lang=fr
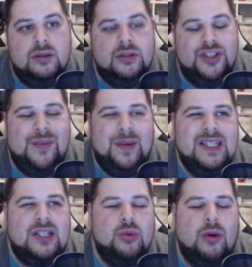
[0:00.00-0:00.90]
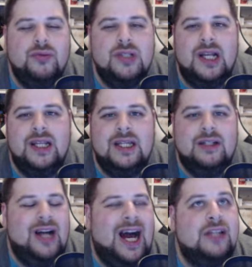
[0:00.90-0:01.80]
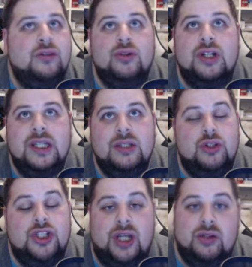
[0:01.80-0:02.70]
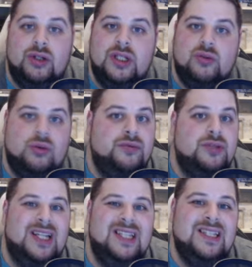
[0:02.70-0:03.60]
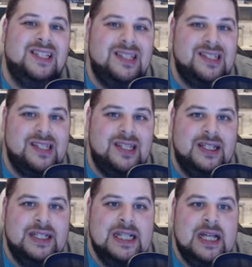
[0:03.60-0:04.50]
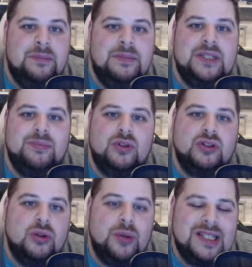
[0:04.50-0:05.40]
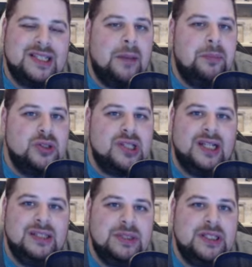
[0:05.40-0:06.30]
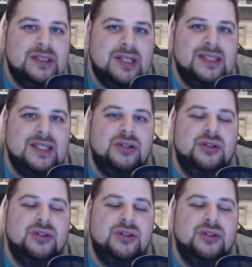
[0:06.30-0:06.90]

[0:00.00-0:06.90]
je vais pas dire soit vous allez euh, adorer de chez adorer, soit vous allez détester, mais je pense que ouais, c'est un peu ça limite, c'est-à-dire que